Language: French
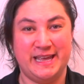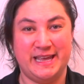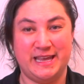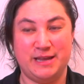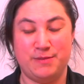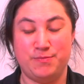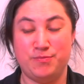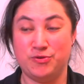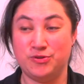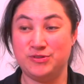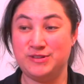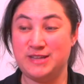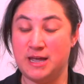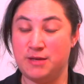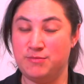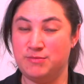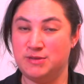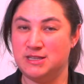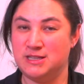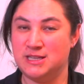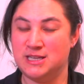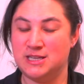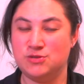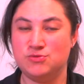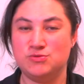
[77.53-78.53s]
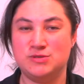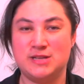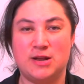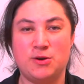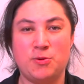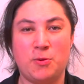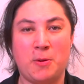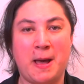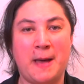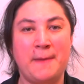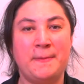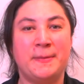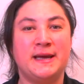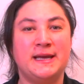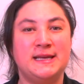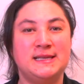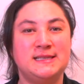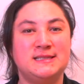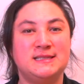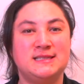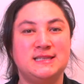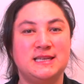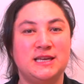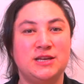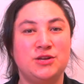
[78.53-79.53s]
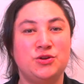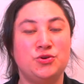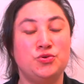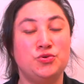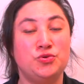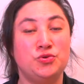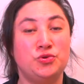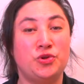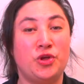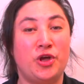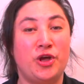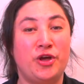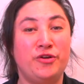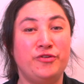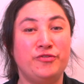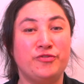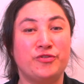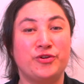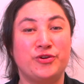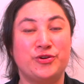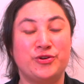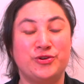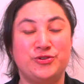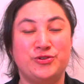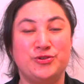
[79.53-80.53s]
Et pour terminer, nous allons apprécier une œuvre